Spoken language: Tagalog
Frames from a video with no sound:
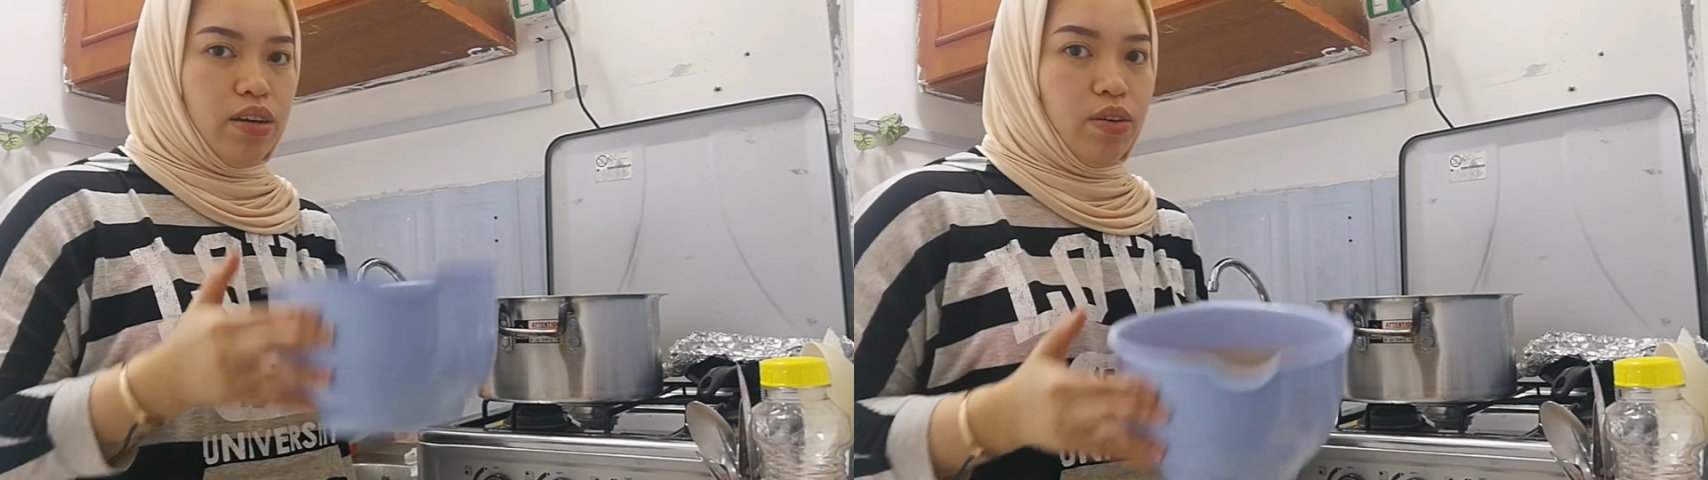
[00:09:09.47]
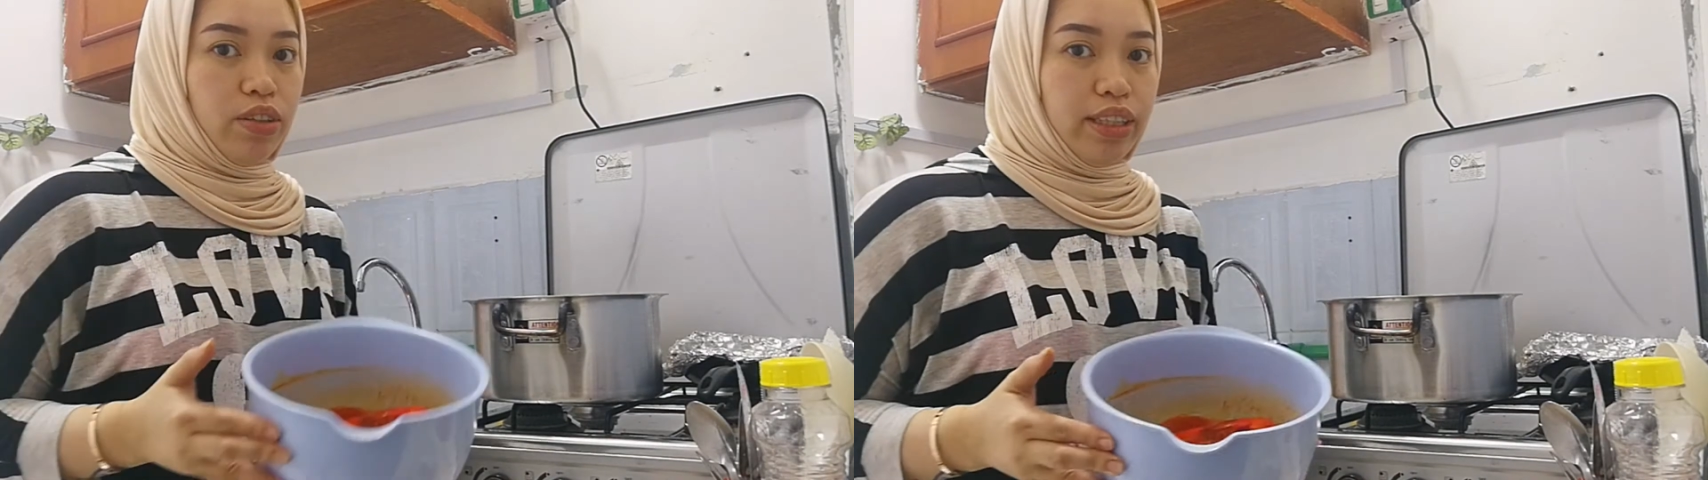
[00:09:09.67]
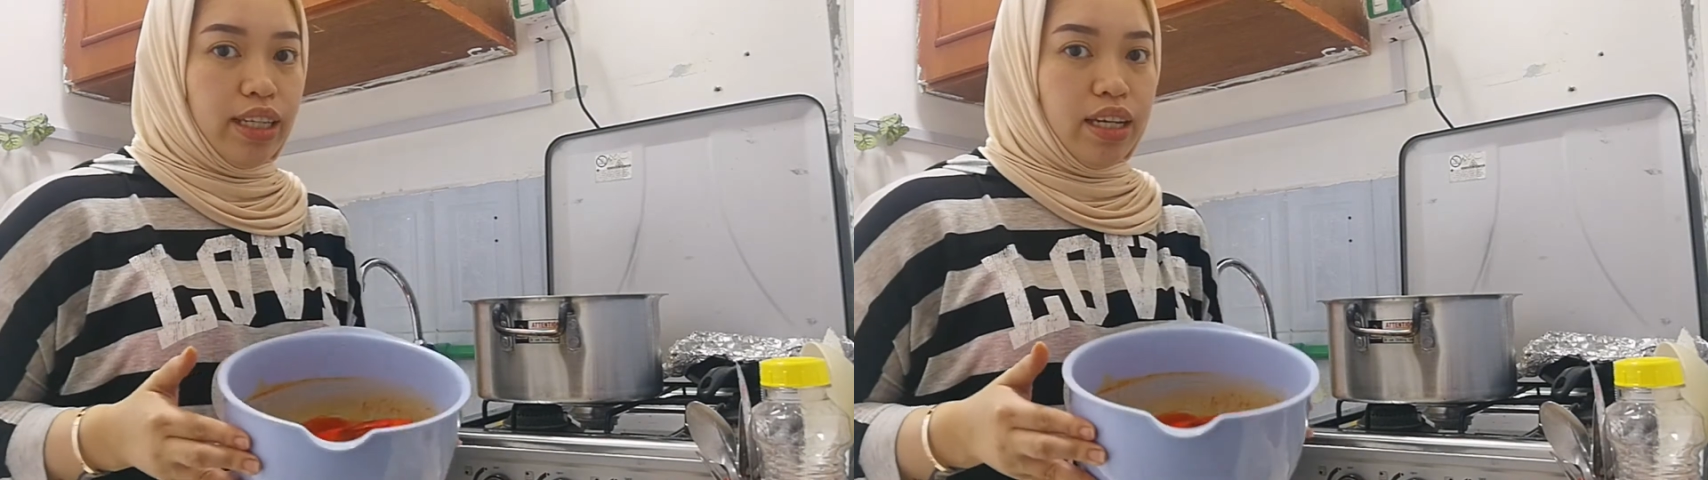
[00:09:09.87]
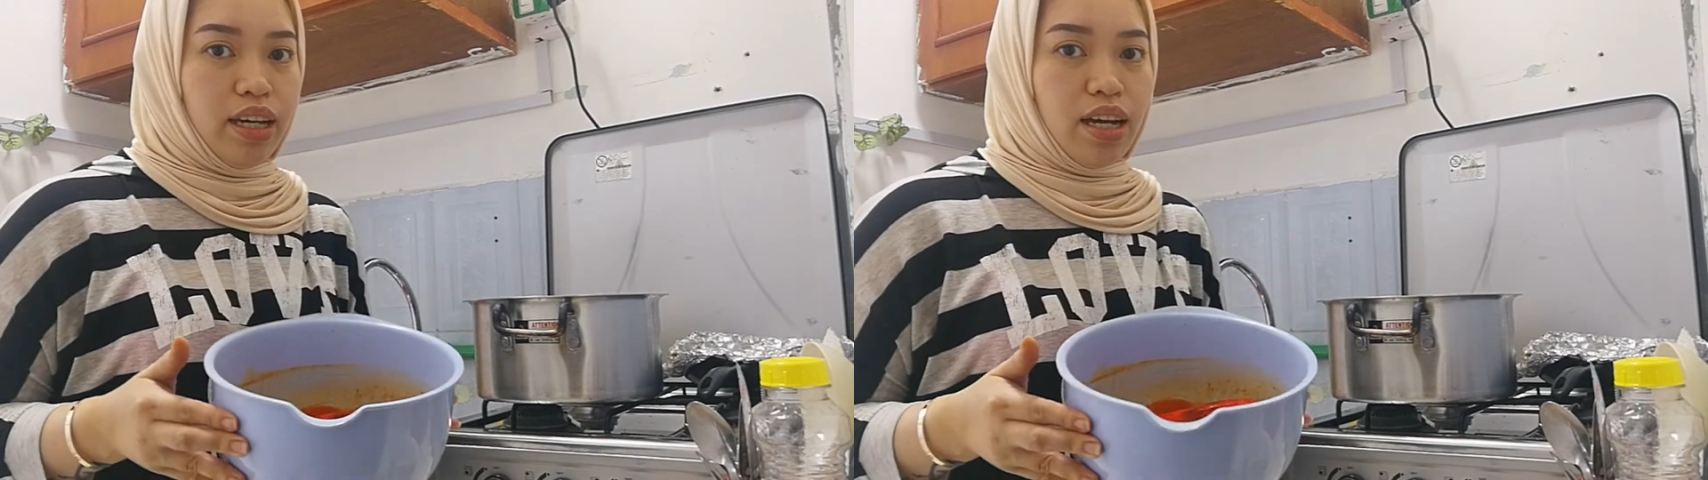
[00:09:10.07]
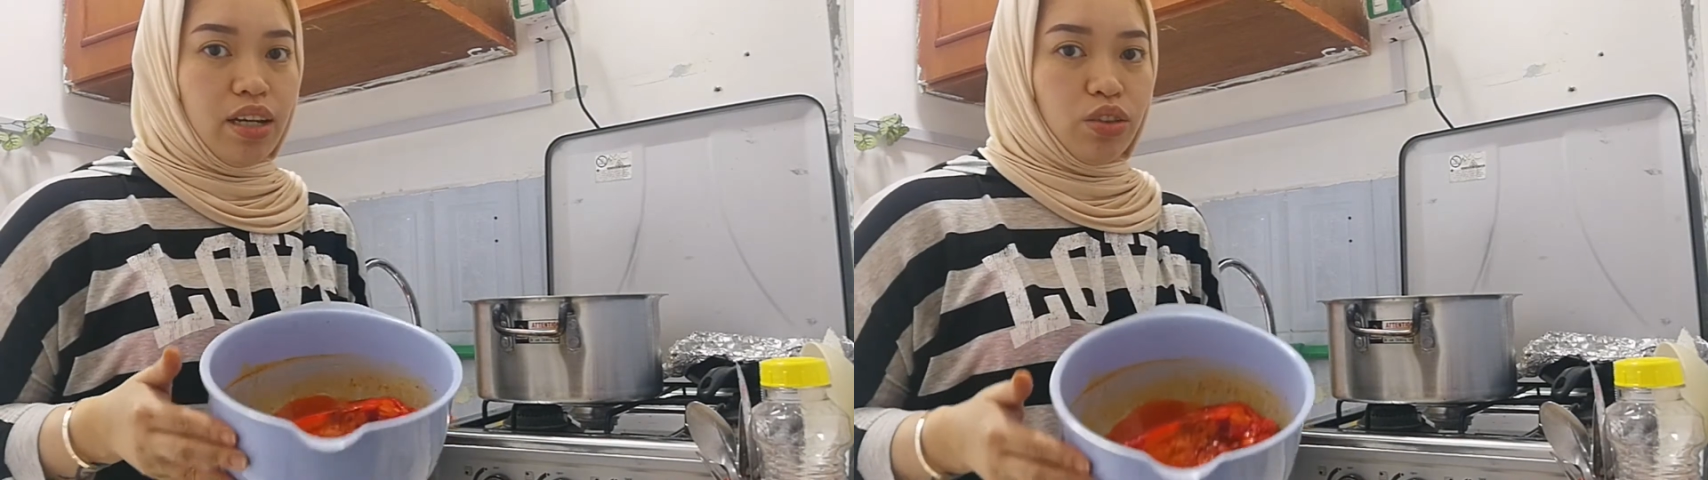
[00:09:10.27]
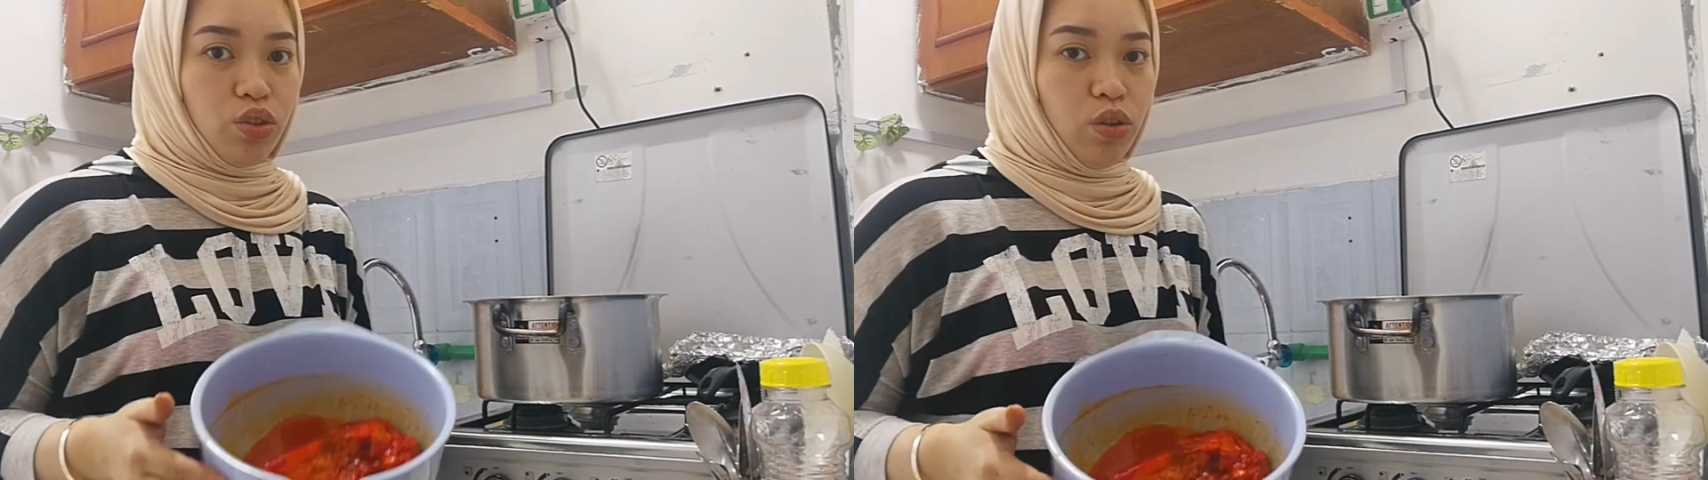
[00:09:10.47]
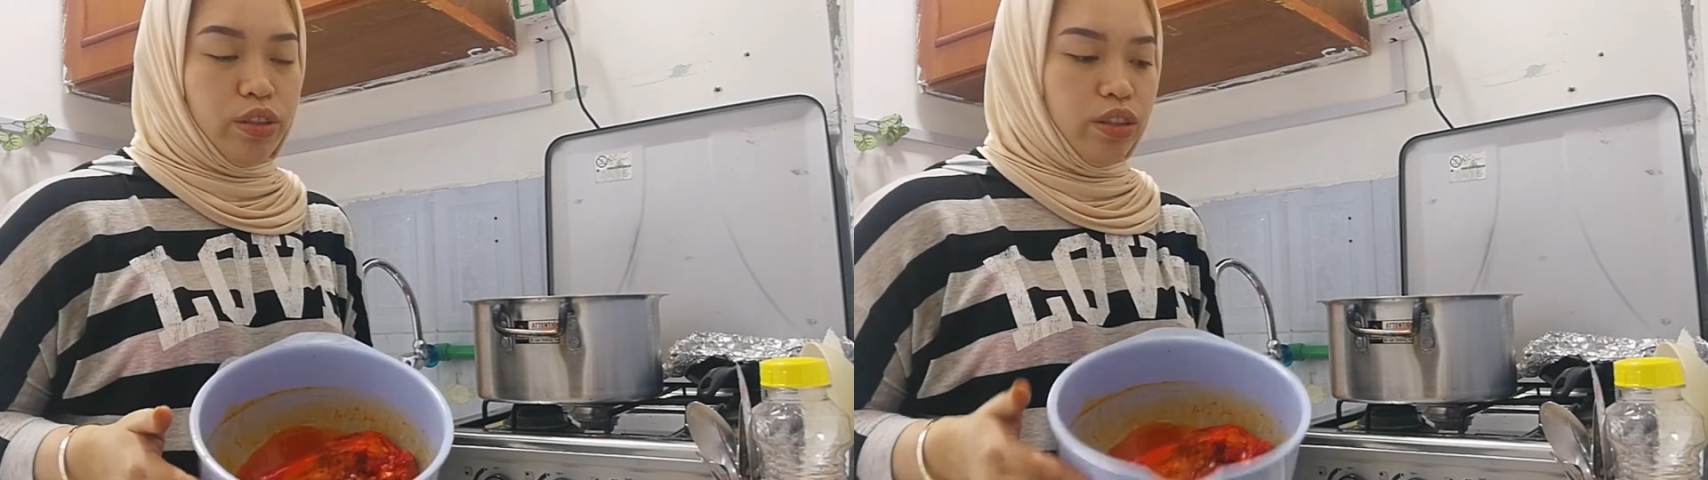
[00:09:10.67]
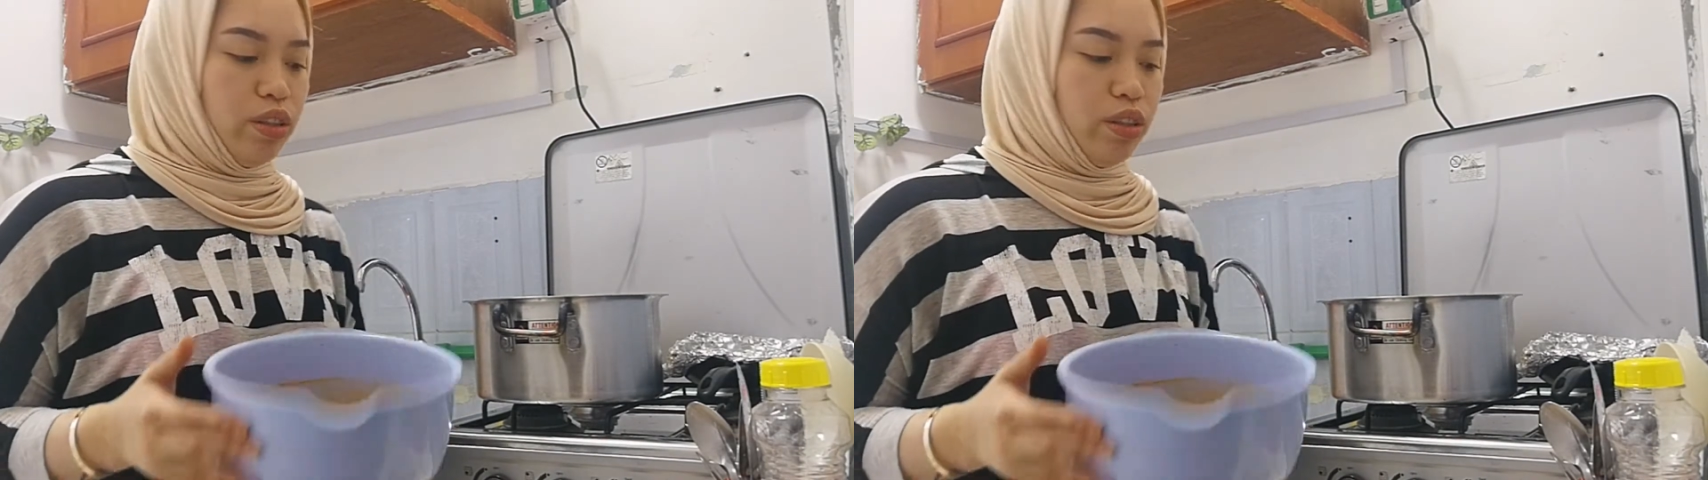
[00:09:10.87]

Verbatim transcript: konting uh, salt.